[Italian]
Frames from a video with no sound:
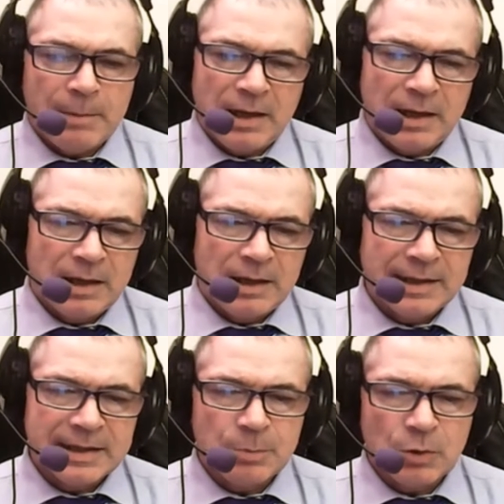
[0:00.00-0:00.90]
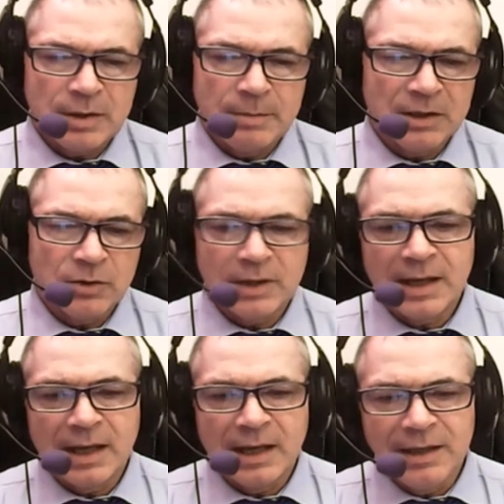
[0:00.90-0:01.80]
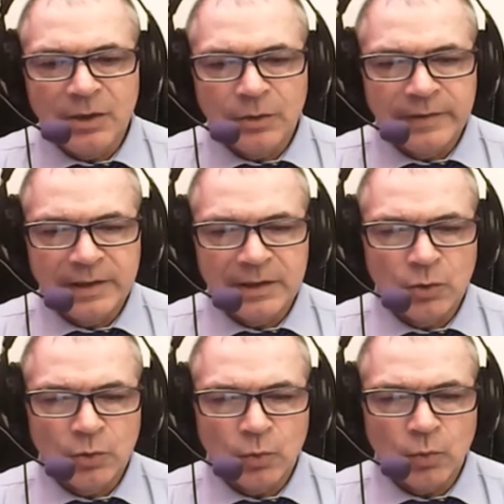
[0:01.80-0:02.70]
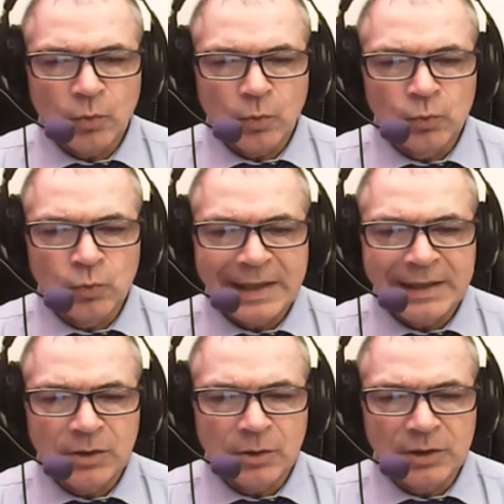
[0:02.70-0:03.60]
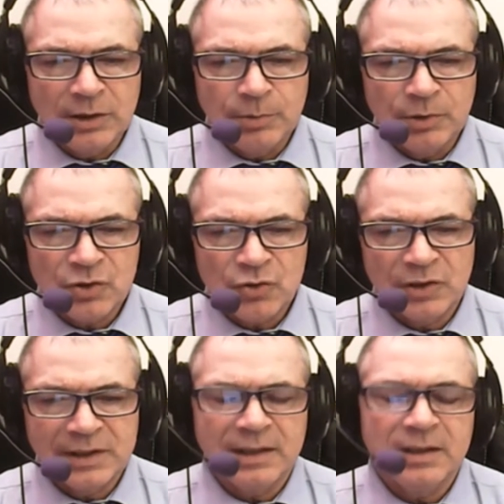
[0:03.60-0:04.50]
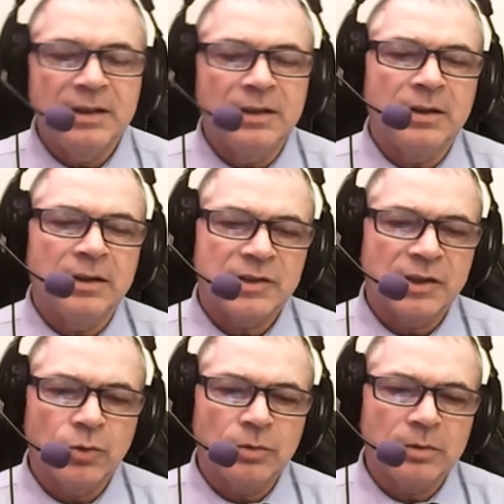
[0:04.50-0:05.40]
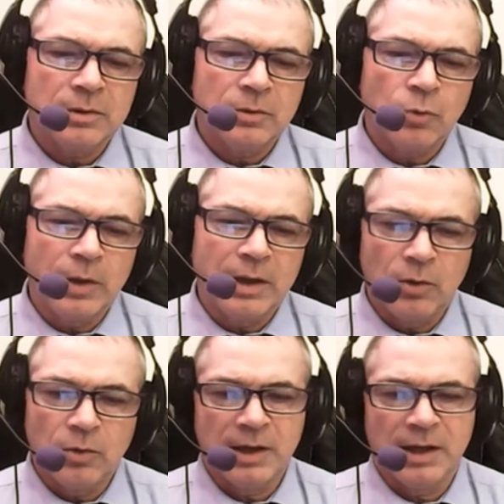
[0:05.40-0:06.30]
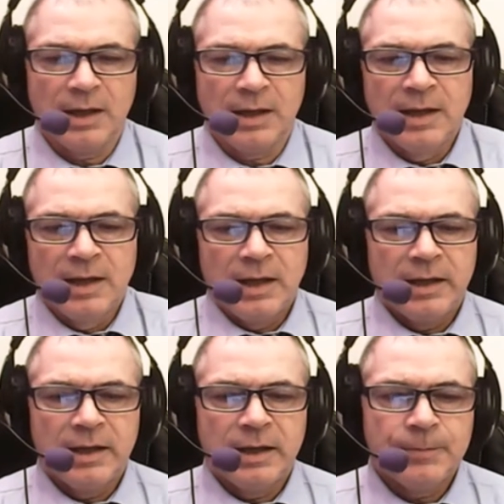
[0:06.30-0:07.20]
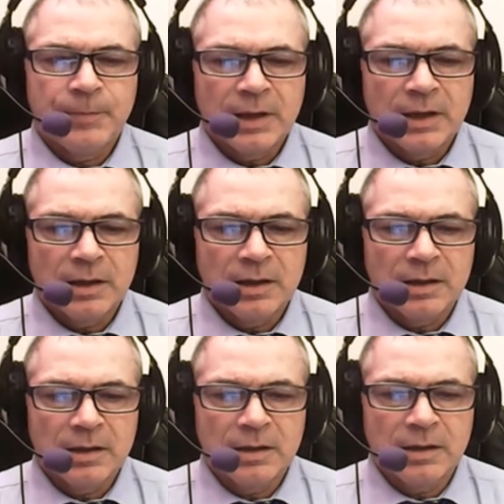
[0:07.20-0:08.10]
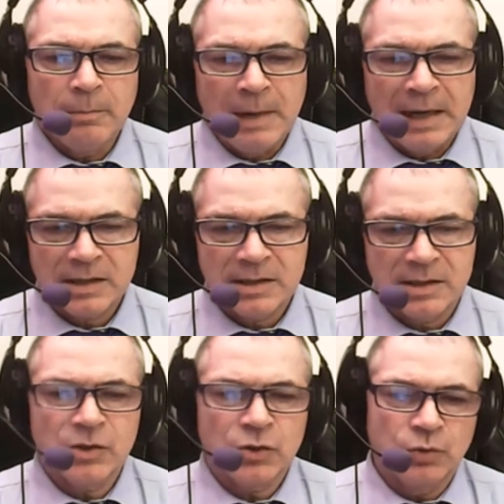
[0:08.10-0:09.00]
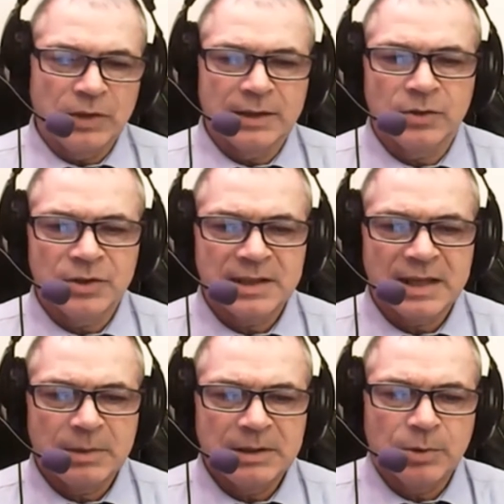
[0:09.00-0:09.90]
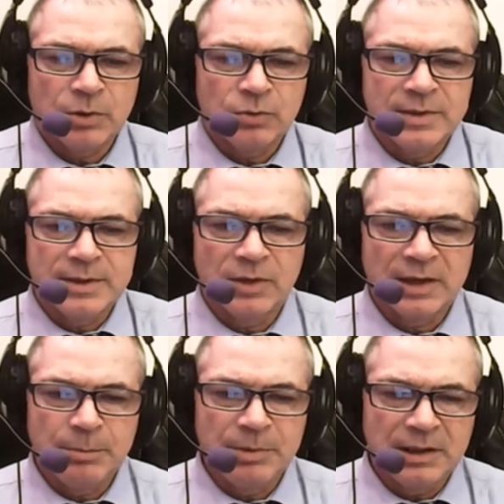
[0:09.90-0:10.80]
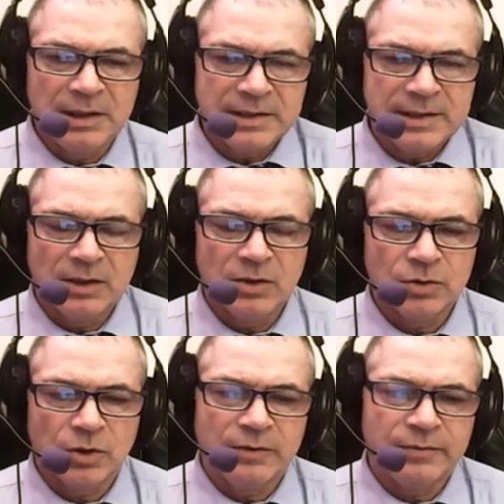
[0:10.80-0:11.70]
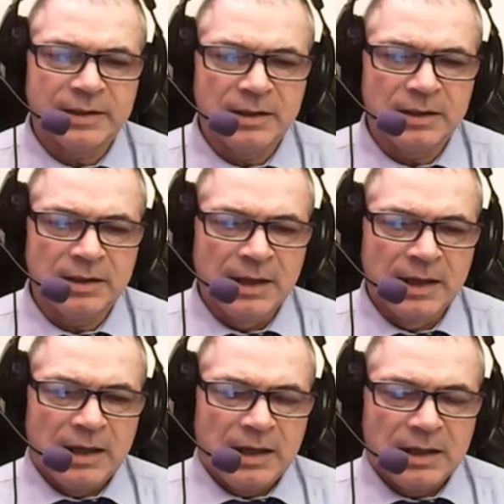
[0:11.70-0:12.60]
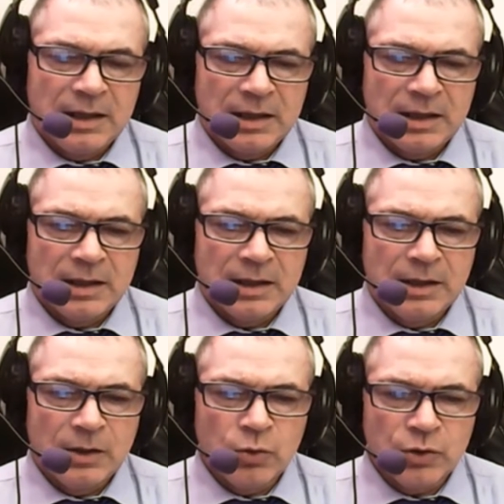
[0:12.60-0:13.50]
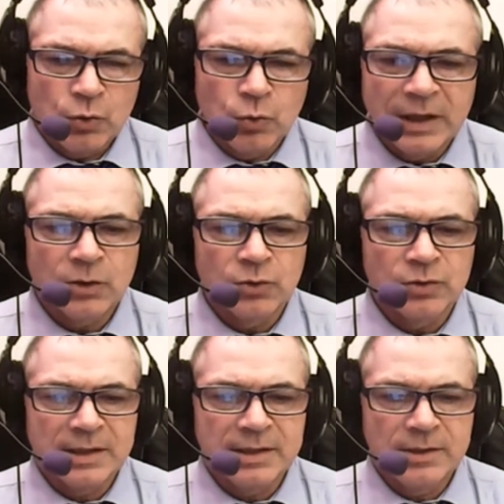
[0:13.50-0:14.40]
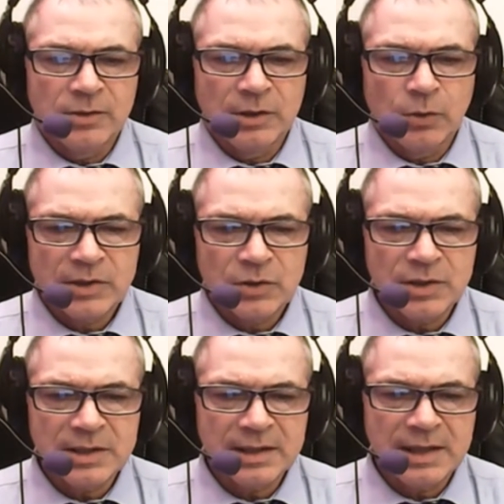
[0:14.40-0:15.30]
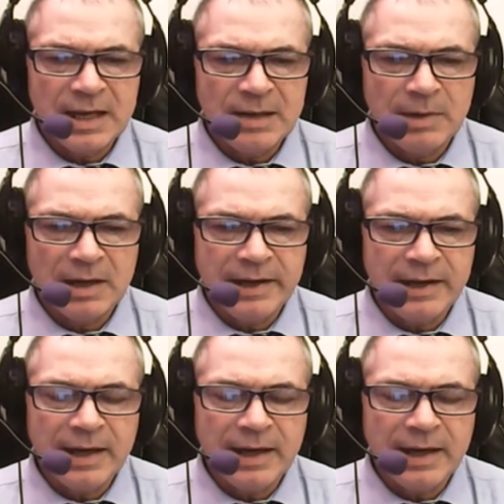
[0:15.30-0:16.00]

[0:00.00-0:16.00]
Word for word: Beh, eh, la risposta mia non è che io vedo un altro tipo di società se non quello che ehm, eh, Marx, studiando il sistema di produzione capitalistico, no? infatti eh, lui studia le contraddizioni di questo sistema